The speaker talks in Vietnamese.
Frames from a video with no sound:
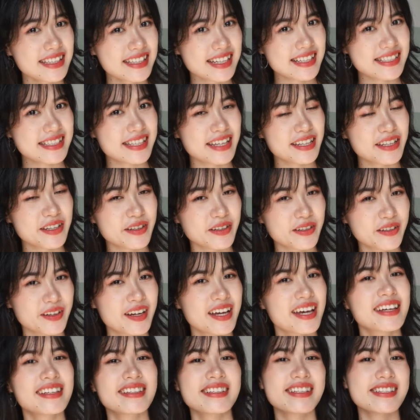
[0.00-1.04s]
Thanh Channel
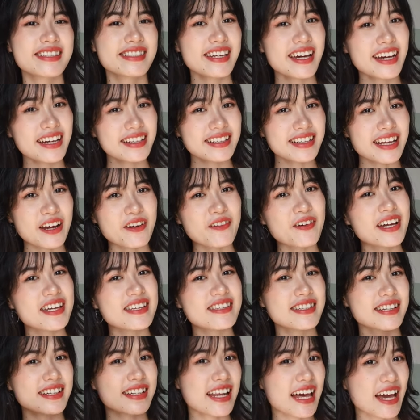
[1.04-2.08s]
thì Trân đã quay
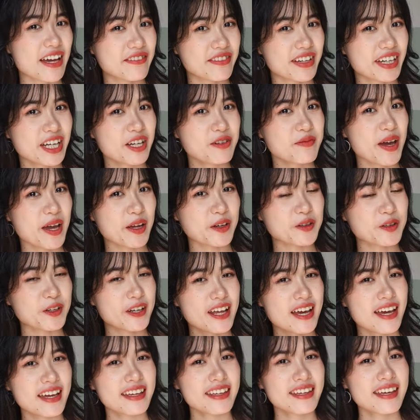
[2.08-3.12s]
trở lại với các bạn rồi
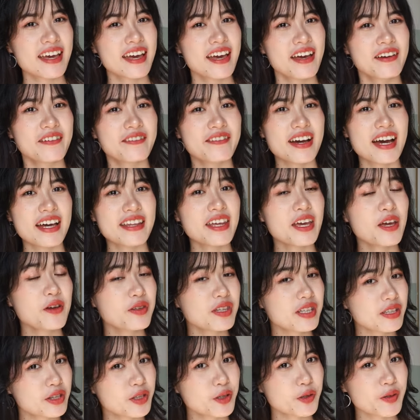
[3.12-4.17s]
đây và theo
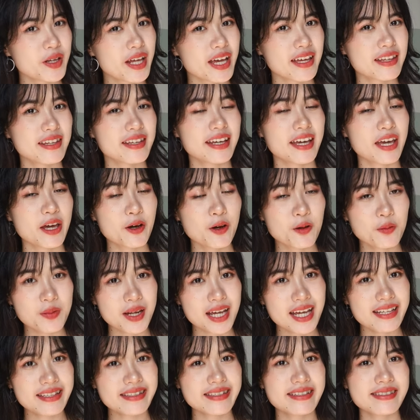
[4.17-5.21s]
như tiêu đề thì ngày hôm
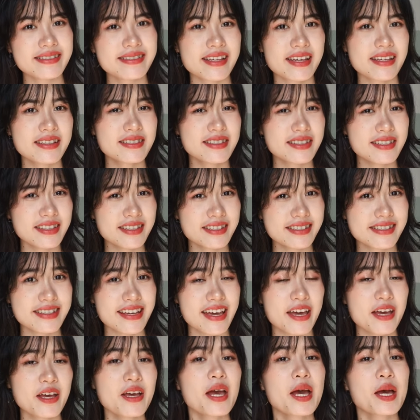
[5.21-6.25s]
nay Trân sẽ chia
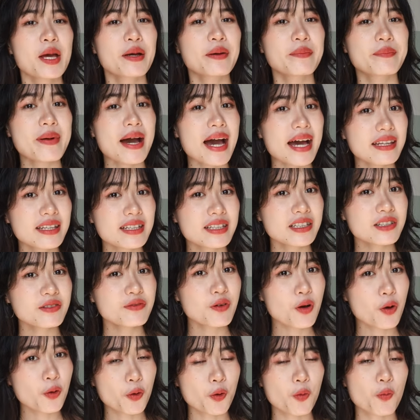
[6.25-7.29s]
sẻ ba thứ
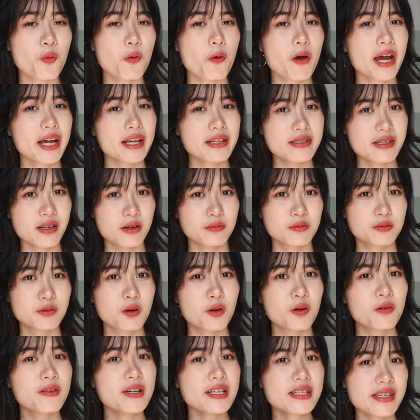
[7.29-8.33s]
vô cùng quan trọng
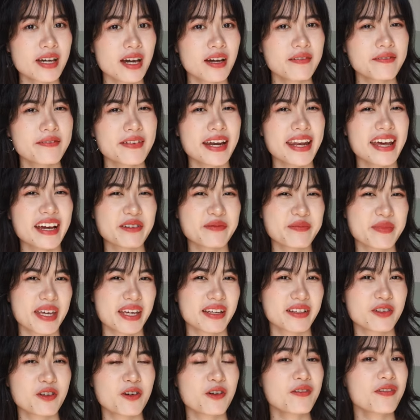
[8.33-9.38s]
đối với Trân và đặc biệt
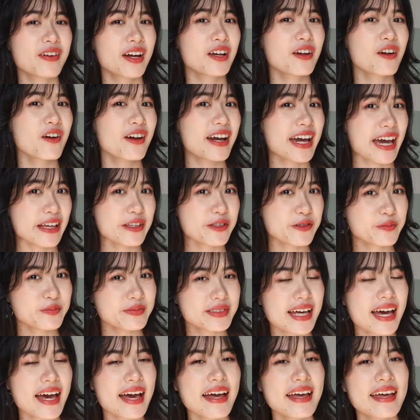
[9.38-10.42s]
đối với con gái chúng
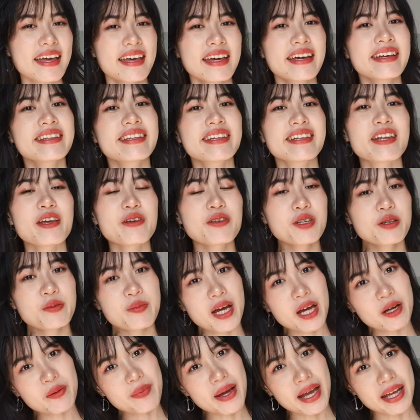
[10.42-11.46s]
ta thì nếu như
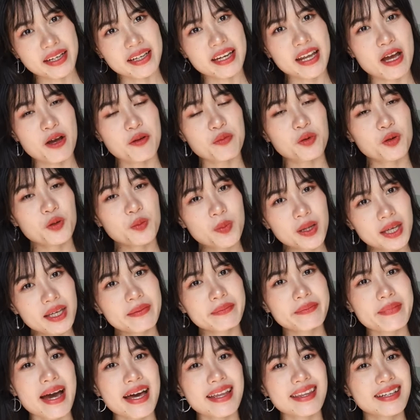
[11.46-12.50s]
mà bạn nào muốn
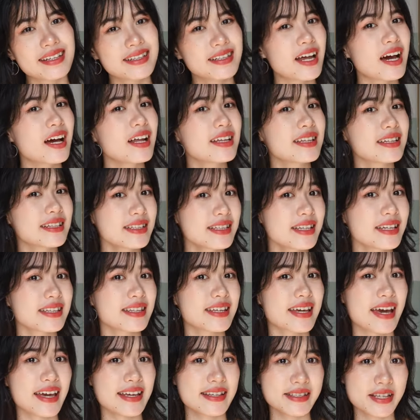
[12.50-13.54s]
biết ba thứ đó là thứ gì thì
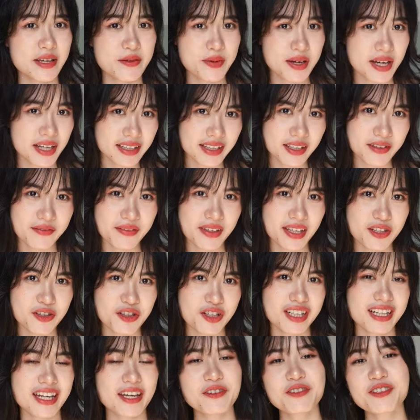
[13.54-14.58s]
hãy xem hết cái video
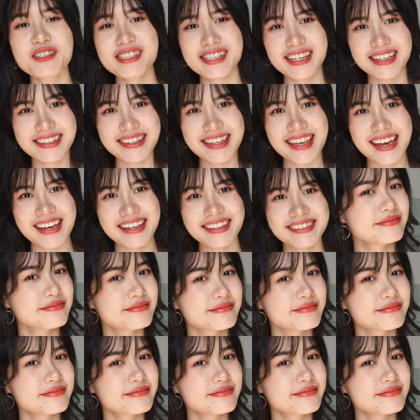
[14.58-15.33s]
này của Trân nha